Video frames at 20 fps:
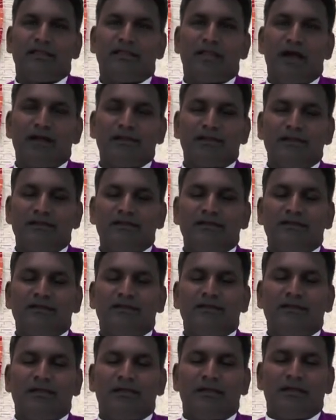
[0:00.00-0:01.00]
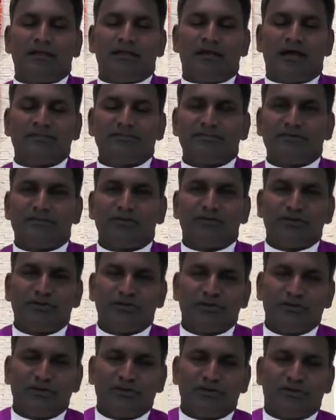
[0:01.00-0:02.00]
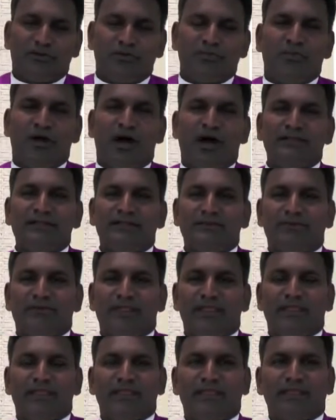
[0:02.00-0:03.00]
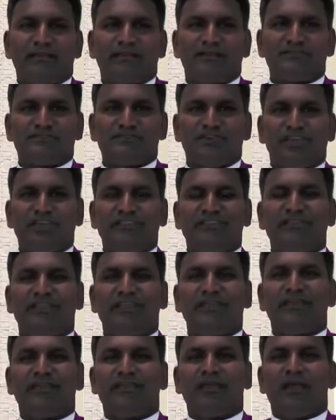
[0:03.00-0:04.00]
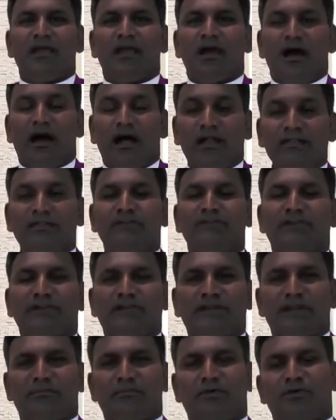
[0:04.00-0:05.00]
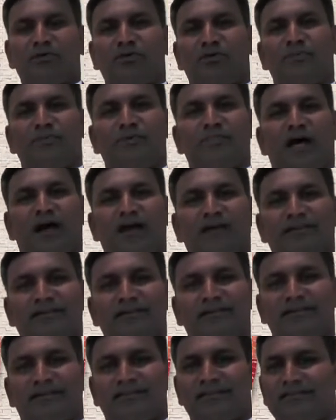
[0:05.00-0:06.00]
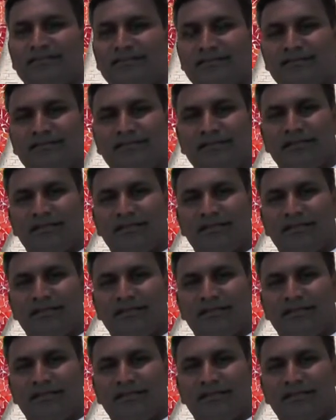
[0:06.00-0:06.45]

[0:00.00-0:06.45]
நாங்கள் காத்து கொண்டிருக்கிறோம் ஆண்டவரே என்ற செய்தியை ஆண்டவருக்கு நம்ம கொடுப்பதாக இருக்கிறது